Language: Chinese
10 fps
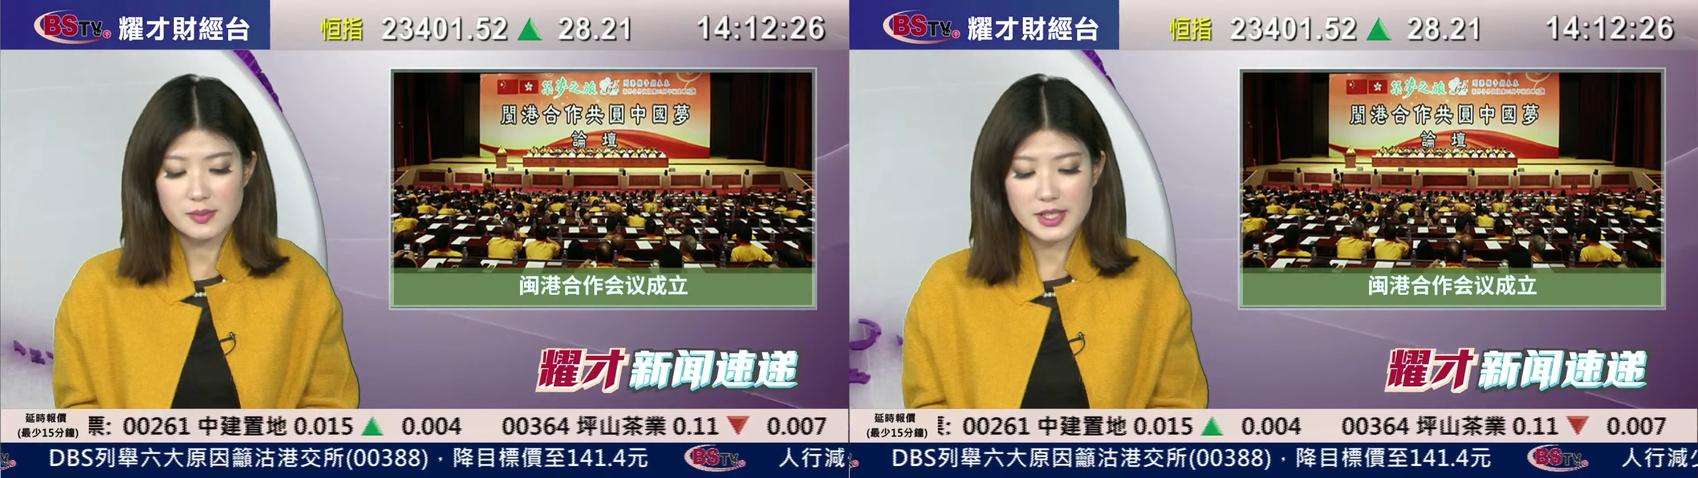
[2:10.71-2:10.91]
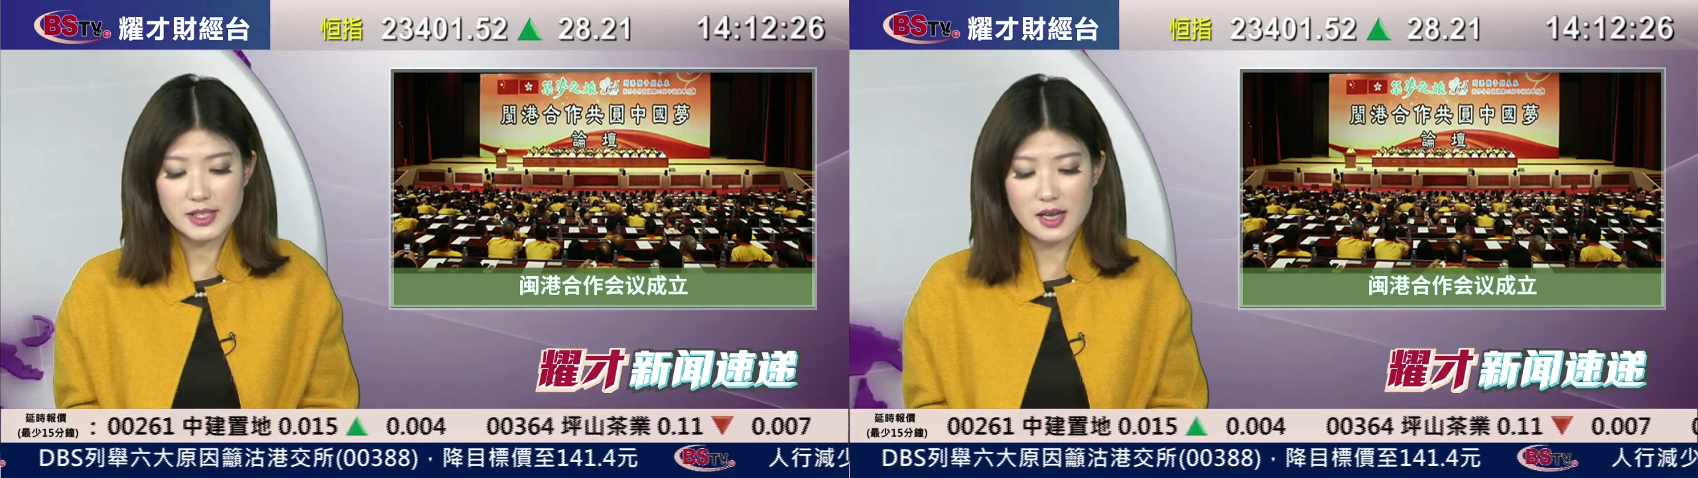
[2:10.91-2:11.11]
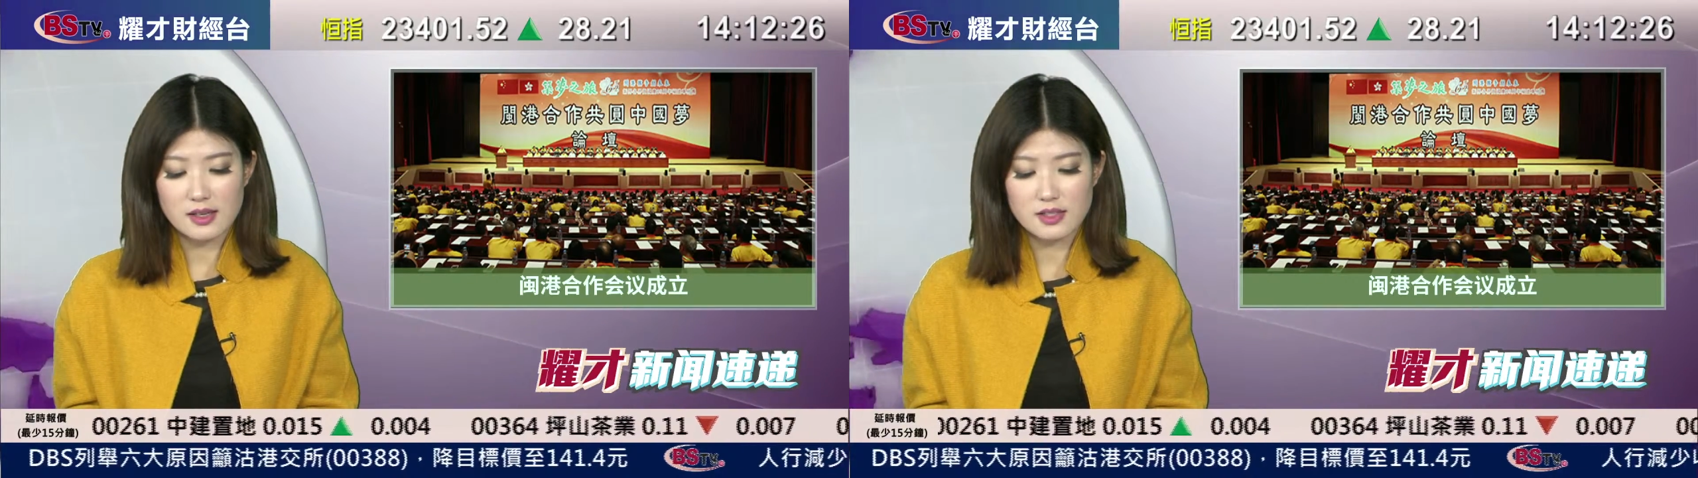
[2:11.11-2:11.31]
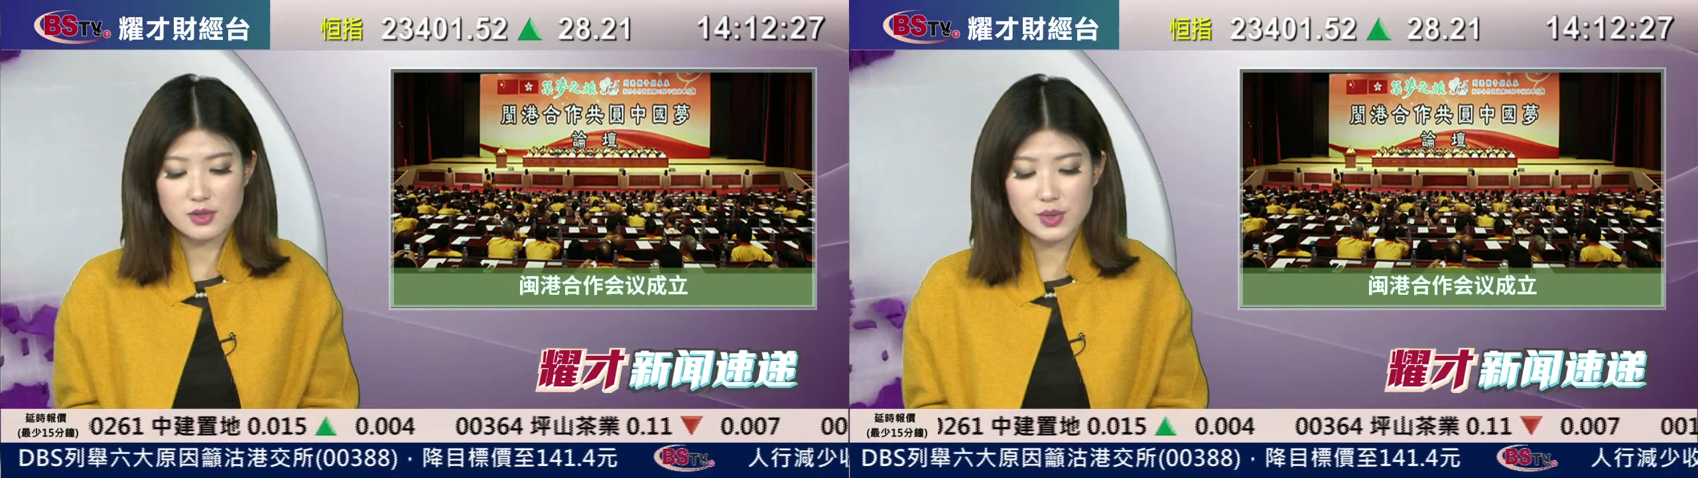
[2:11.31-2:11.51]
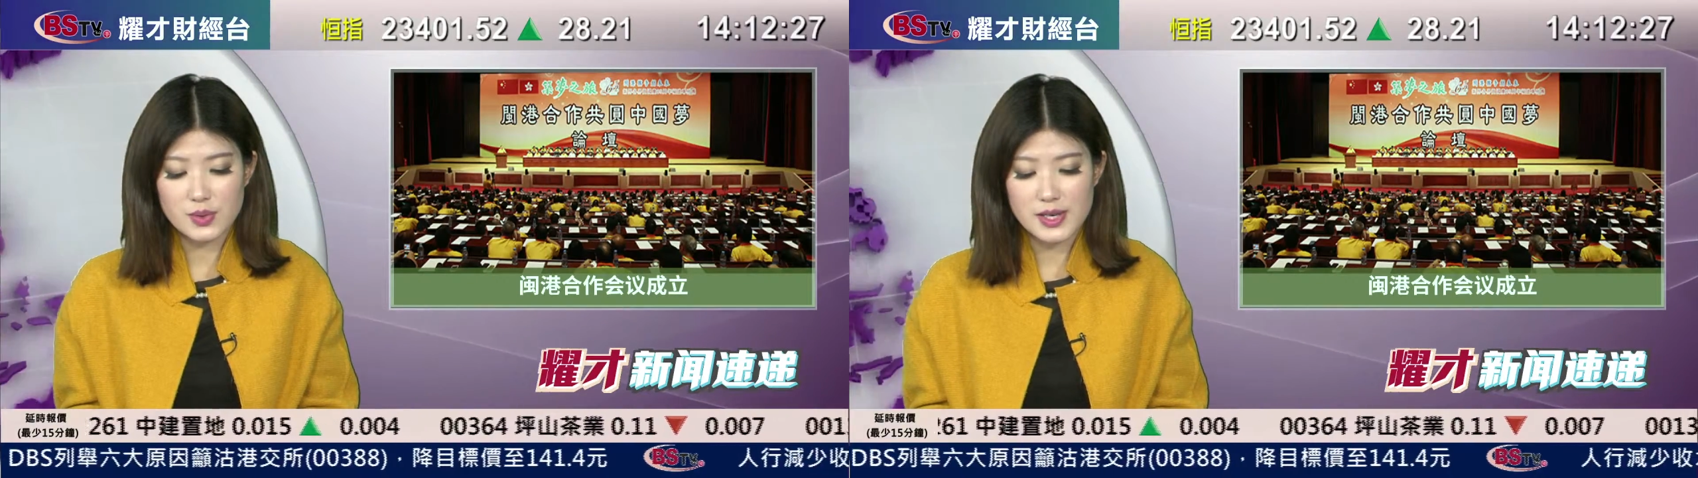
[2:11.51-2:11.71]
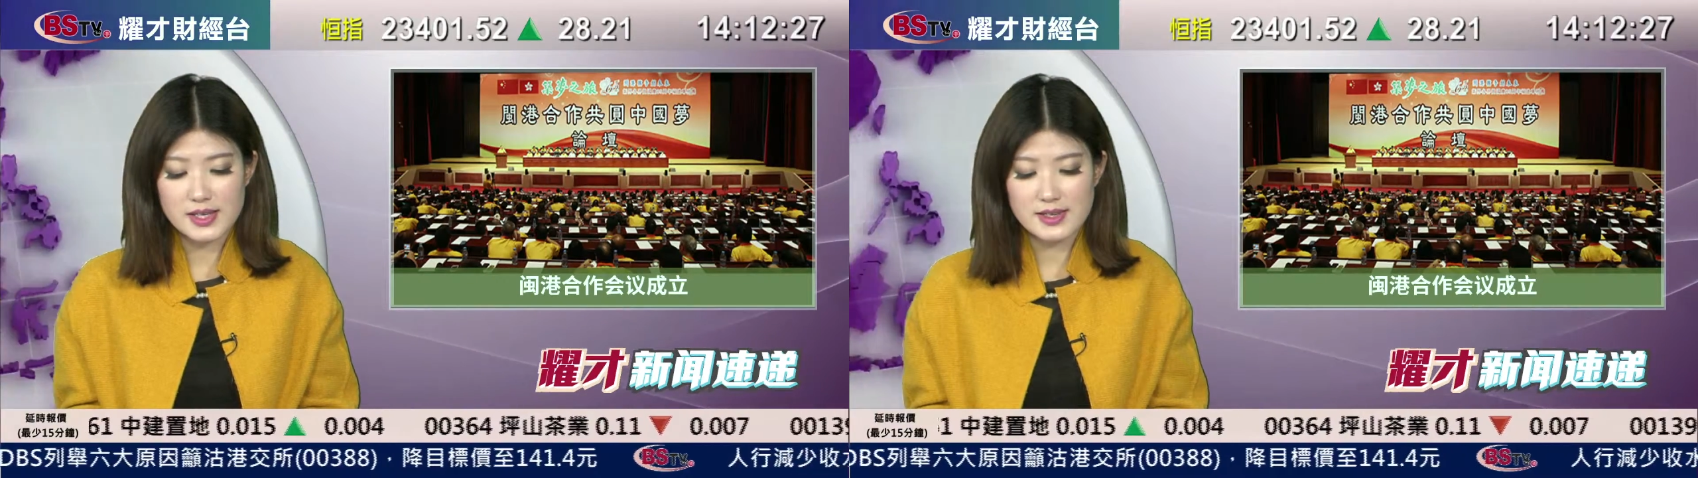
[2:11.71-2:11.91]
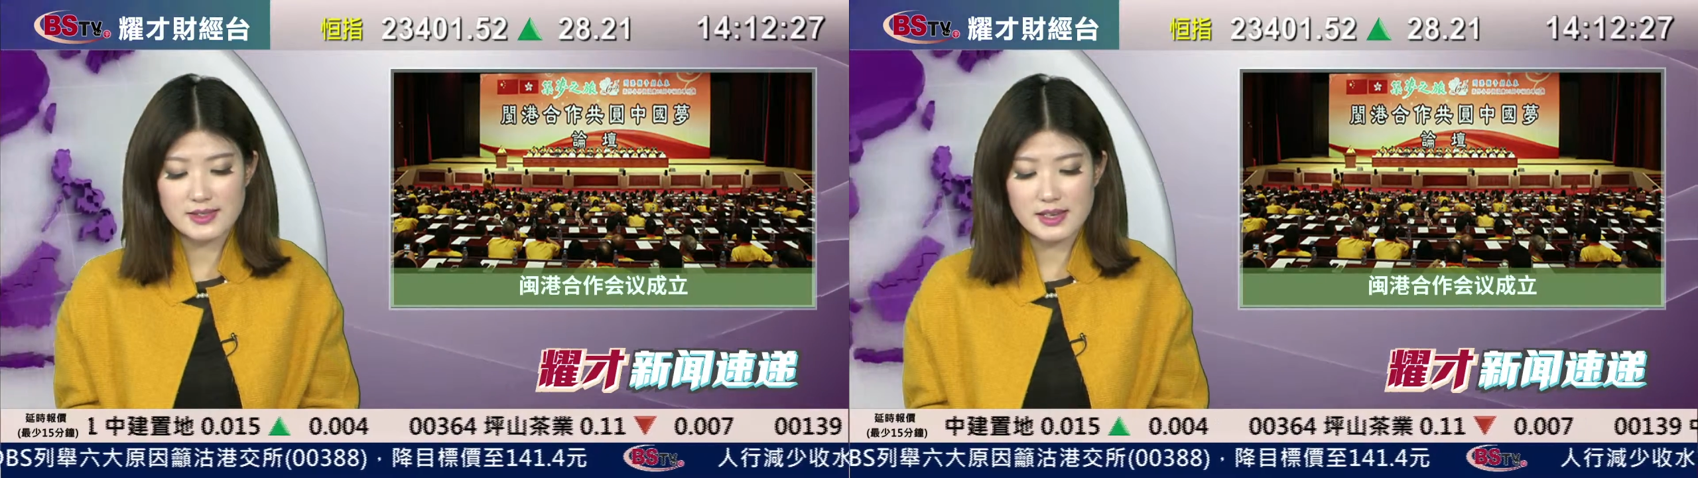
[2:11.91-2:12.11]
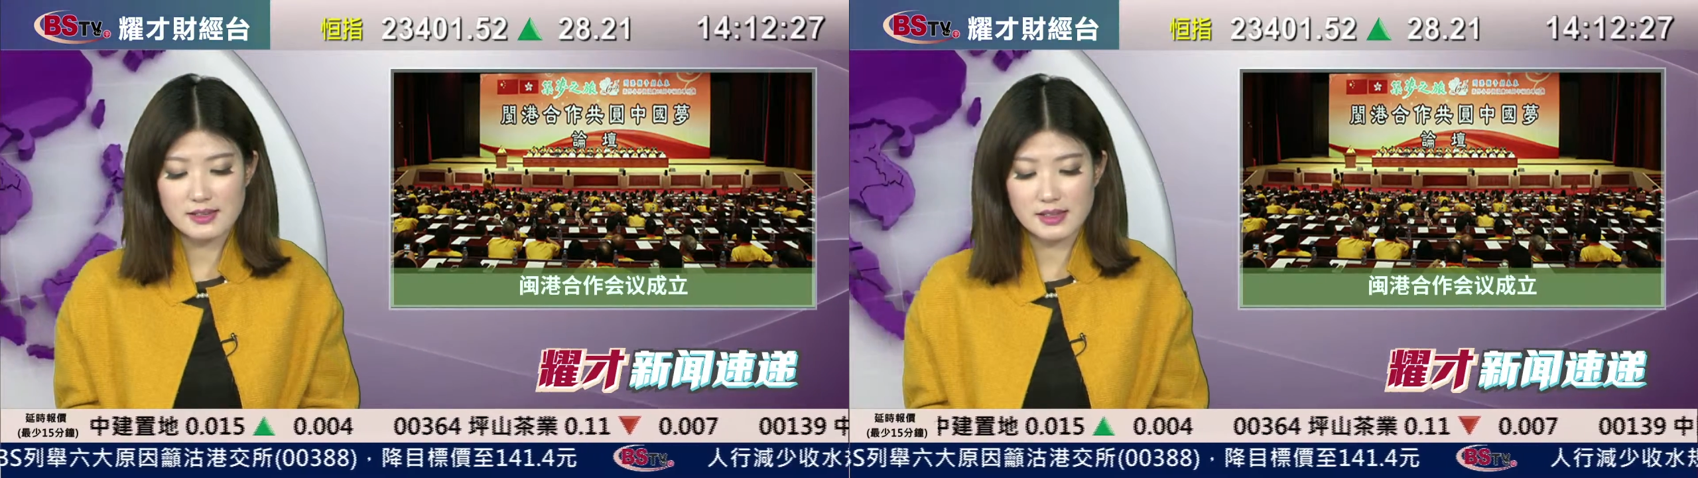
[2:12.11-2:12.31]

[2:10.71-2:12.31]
闽港合作会议将